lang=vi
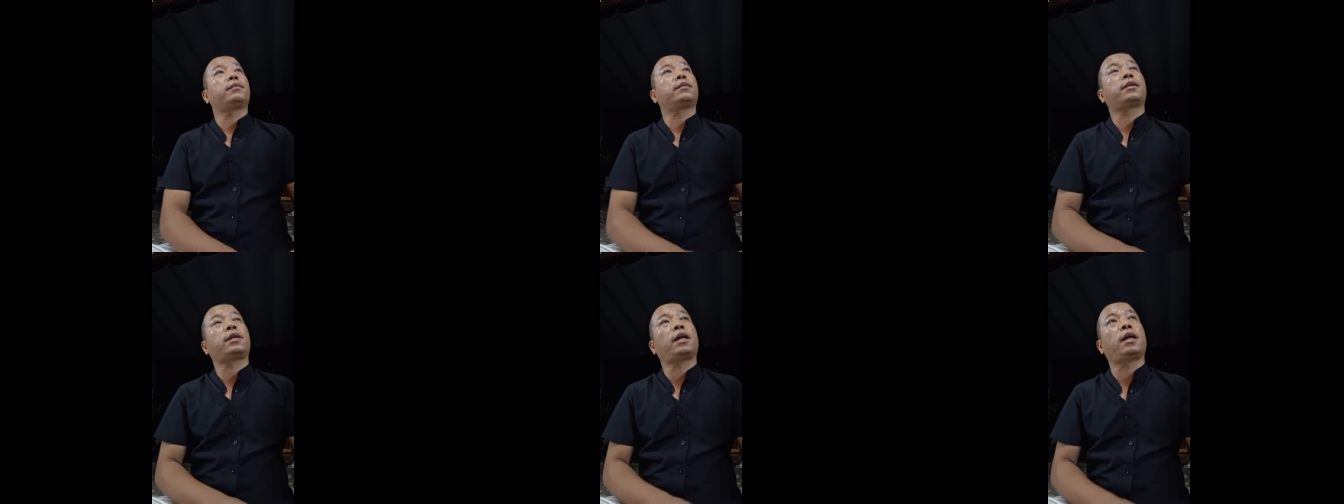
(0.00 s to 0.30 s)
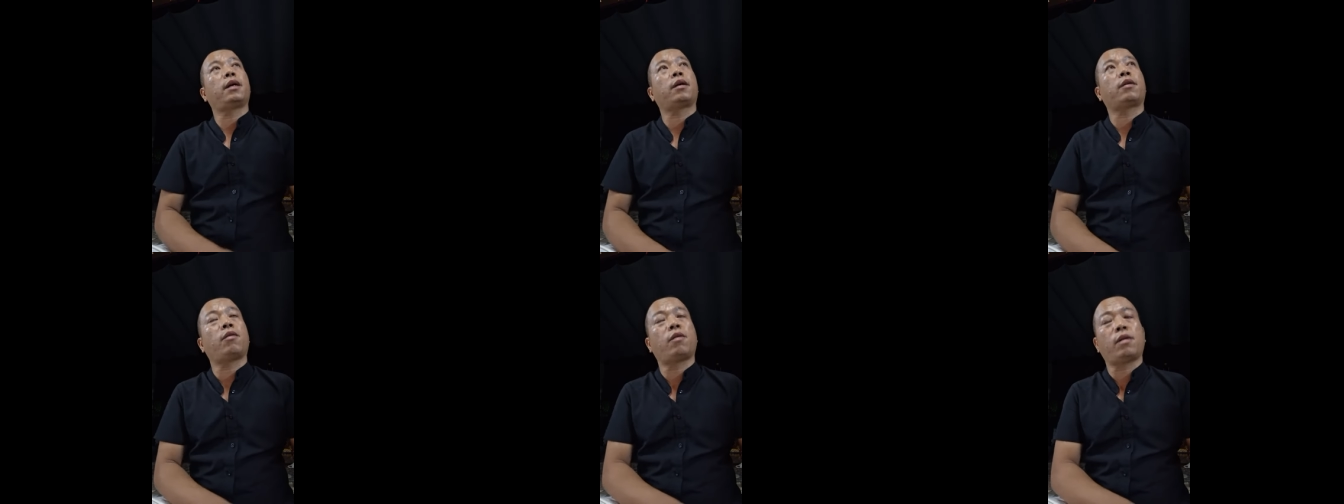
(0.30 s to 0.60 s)

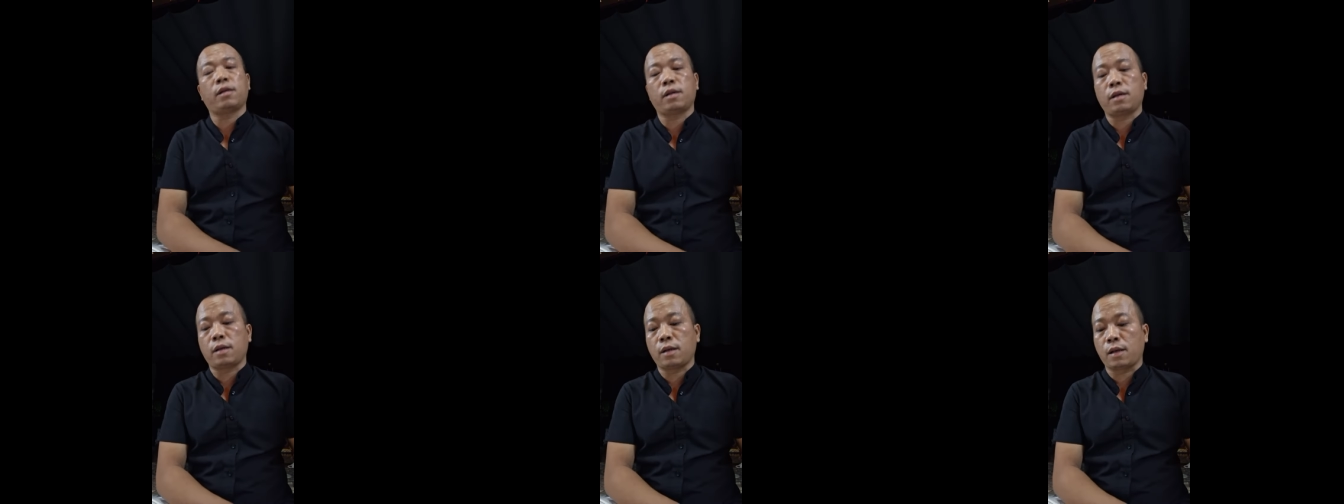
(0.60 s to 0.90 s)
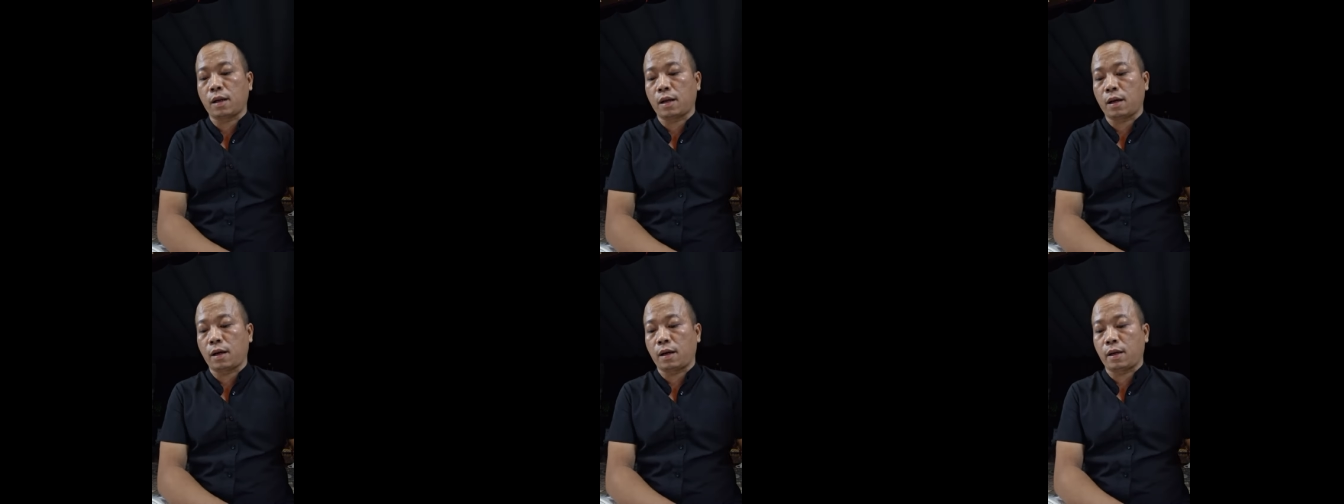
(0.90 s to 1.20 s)
dạy con
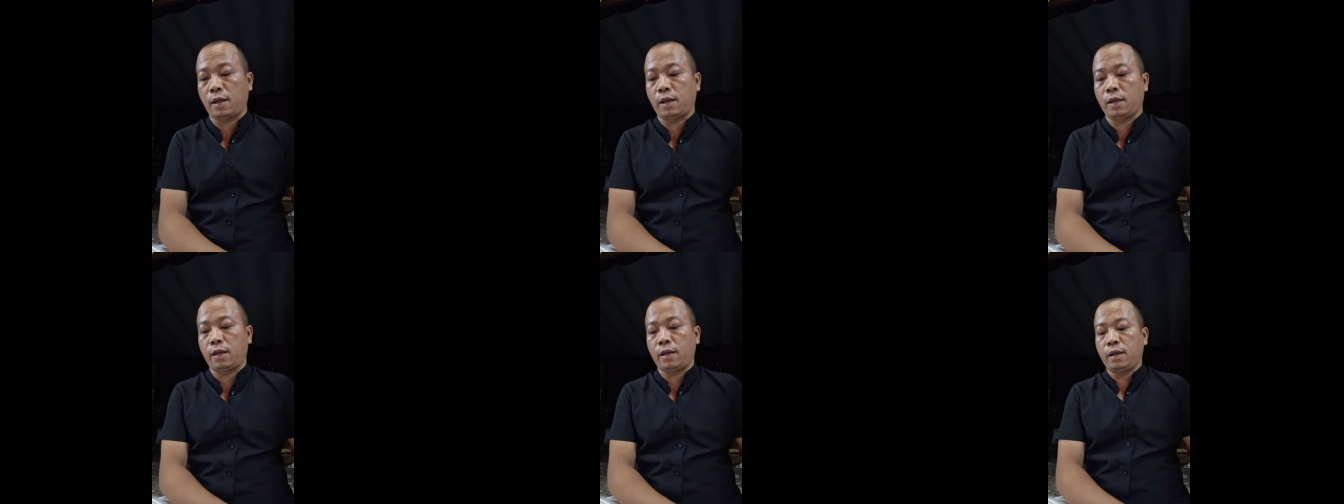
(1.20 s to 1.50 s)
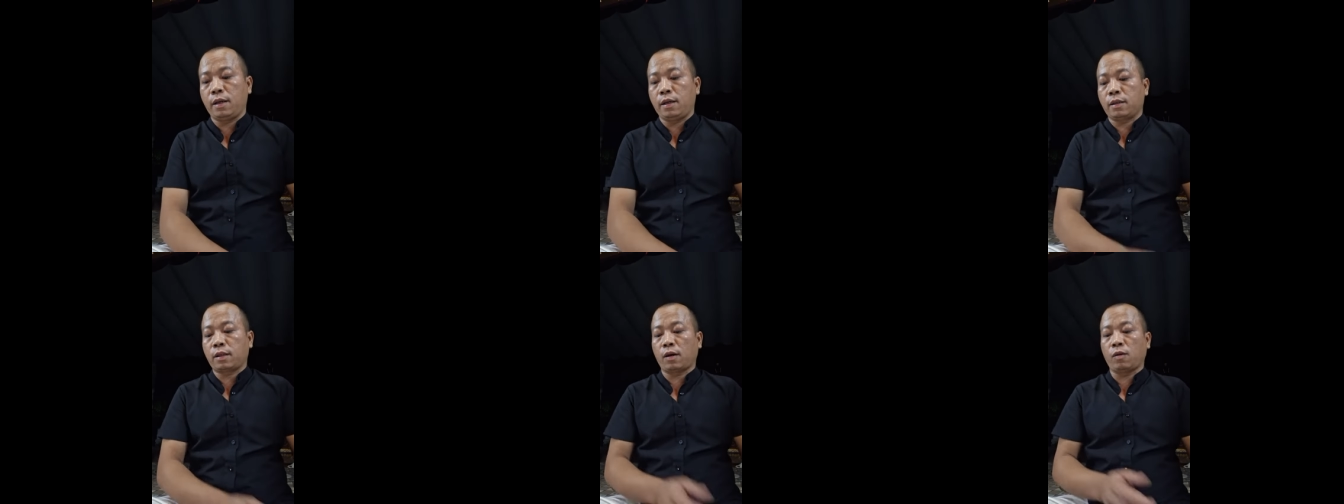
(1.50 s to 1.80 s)
những lời
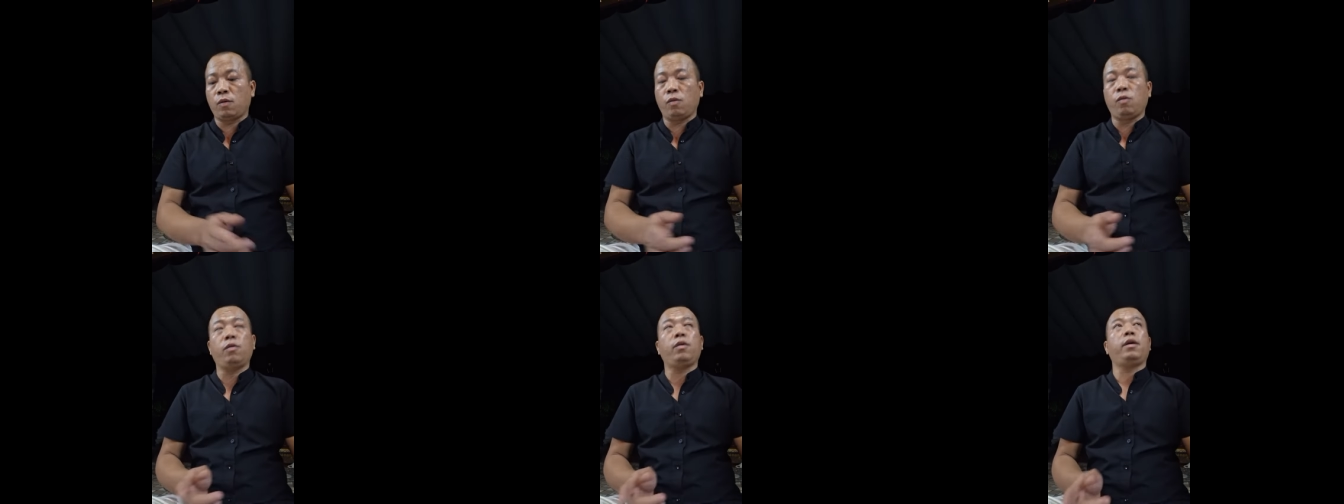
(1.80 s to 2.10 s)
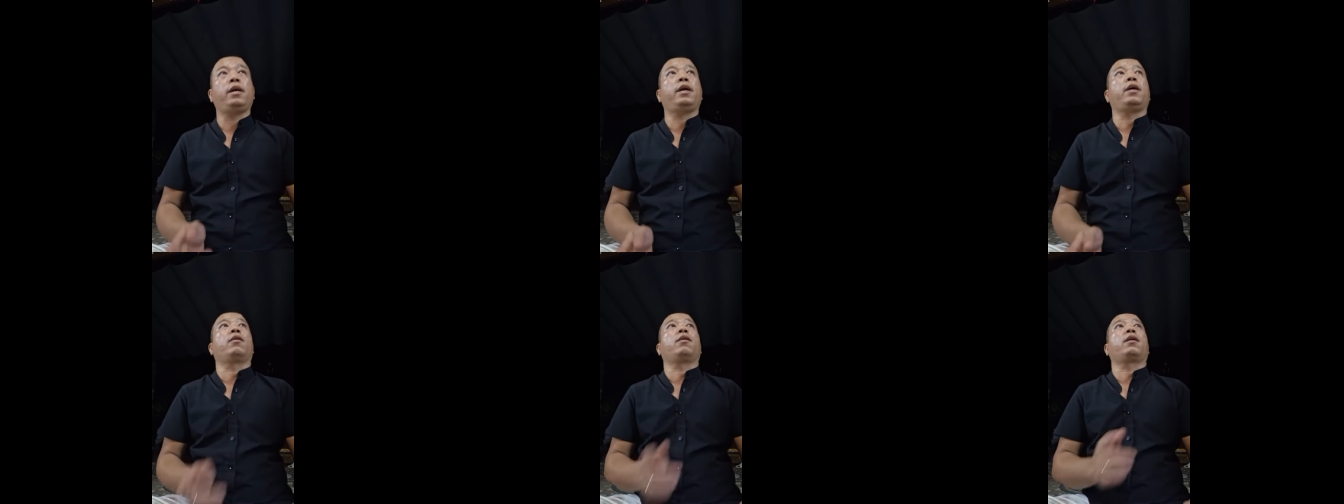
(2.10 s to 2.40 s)
thấu
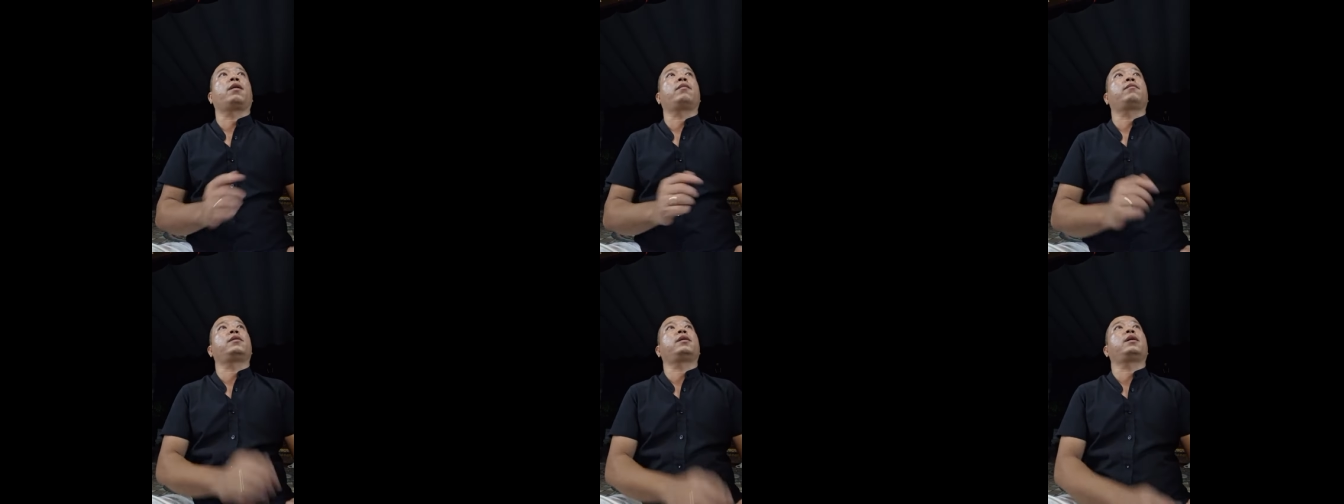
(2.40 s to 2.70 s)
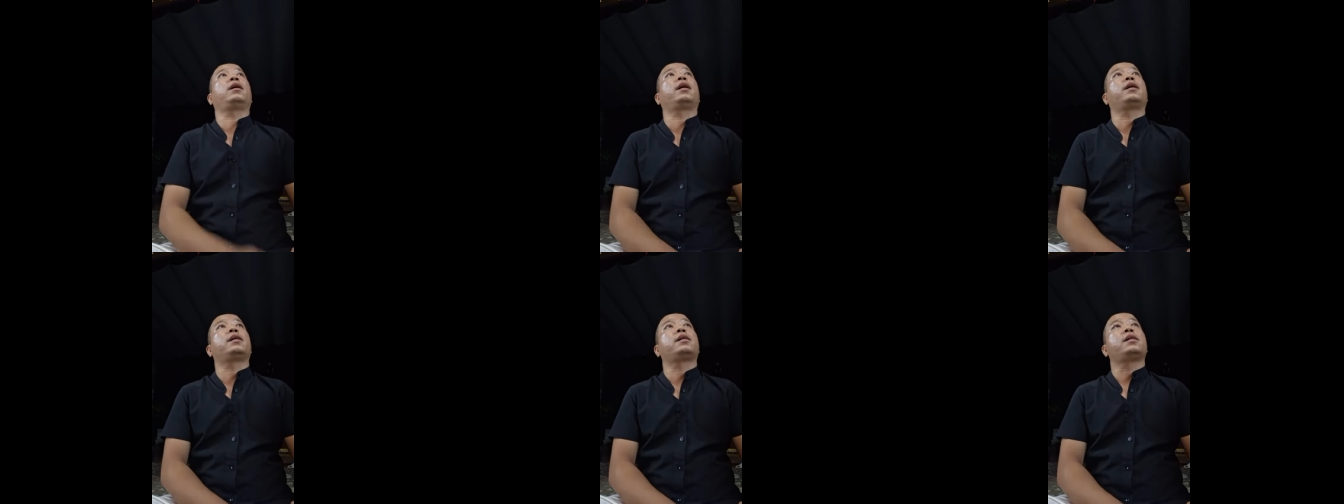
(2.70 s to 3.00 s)
hiểu lòng
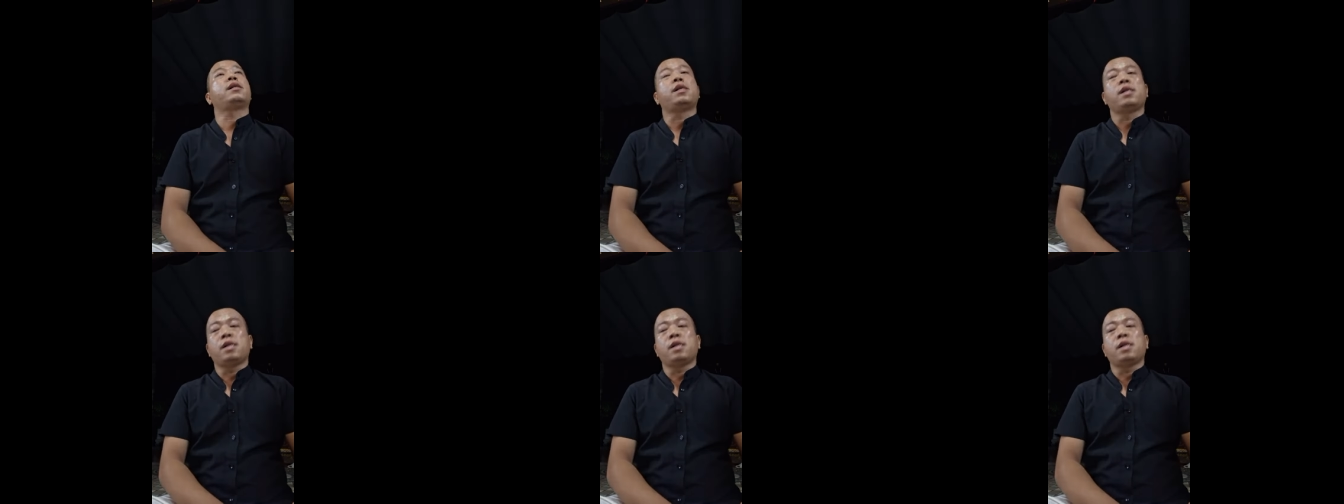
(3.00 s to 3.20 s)
người